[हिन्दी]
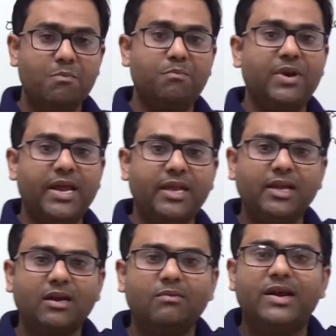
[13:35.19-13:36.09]
ब्रेन
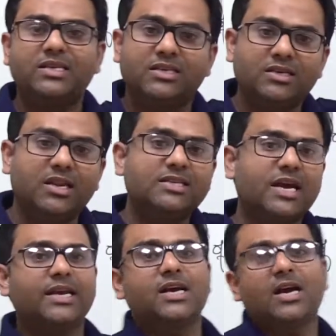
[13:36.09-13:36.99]
तक मैसेज ले
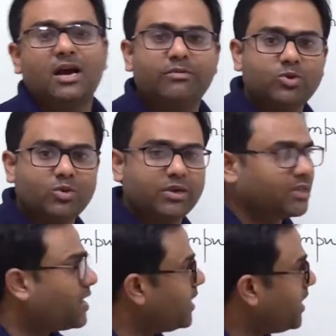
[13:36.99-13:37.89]
जाने का काम जो
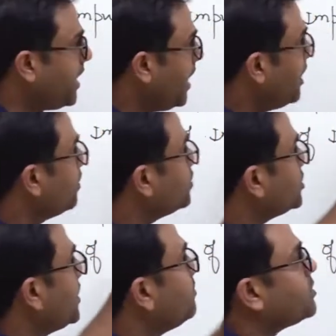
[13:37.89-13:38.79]
करता है
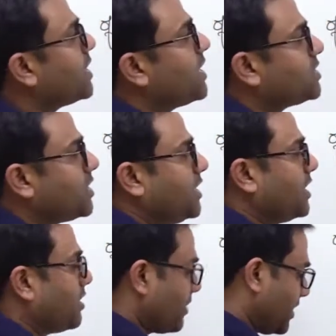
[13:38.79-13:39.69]
उसे हम सेंसरी
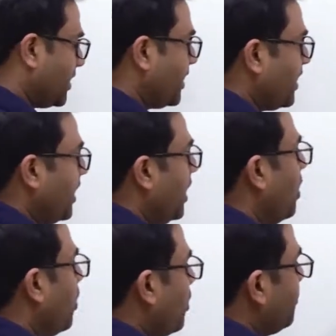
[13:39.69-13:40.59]
नरव कहते हैं
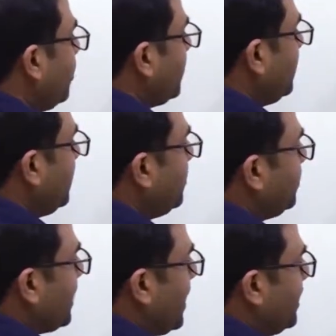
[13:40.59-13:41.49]
और मोटर नरव
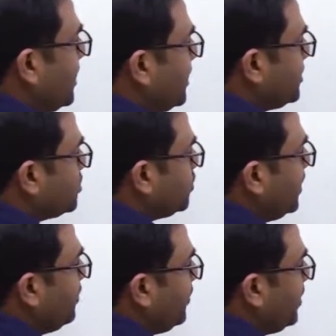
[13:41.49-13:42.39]
क्या लिखेंगे
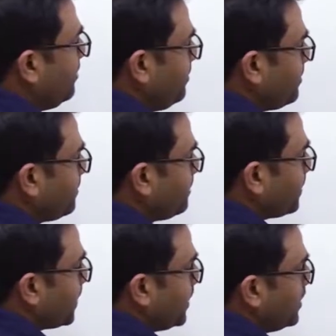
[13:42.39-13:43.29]
स्टूडेंट फिर हम
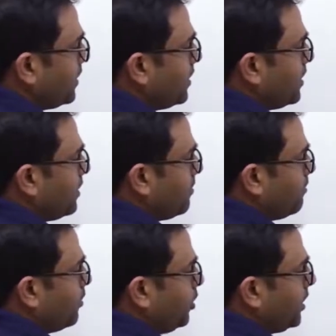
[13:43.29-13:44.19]

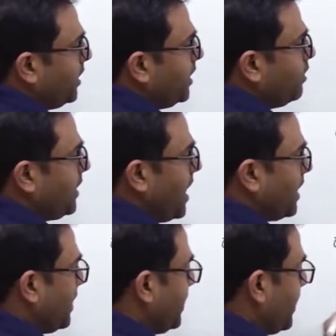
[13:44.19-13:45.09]
मोटर नरव क्या
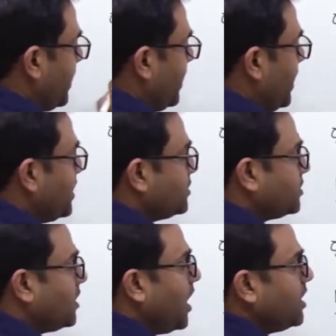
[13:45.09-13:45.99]
करेंगे
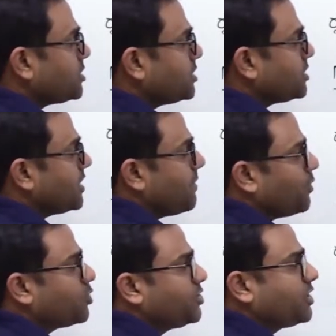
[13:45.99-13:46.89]
जस्ट इससे
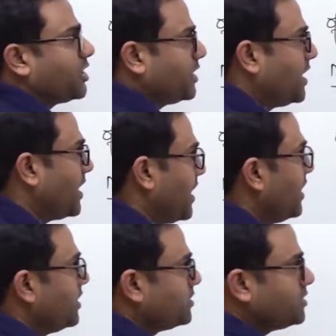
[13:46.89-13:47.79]
अपोजिट कर देंगे
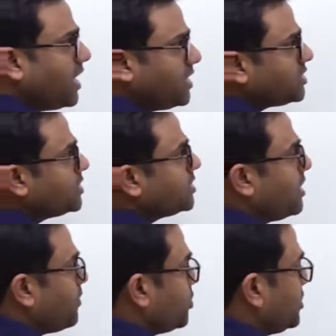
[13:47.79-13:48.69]
जस्ट इससे
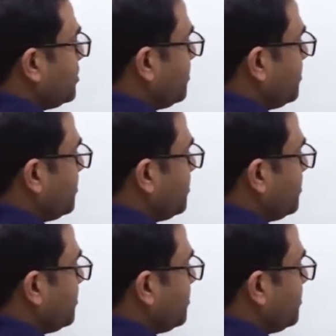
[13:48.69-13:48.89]
अपोजिट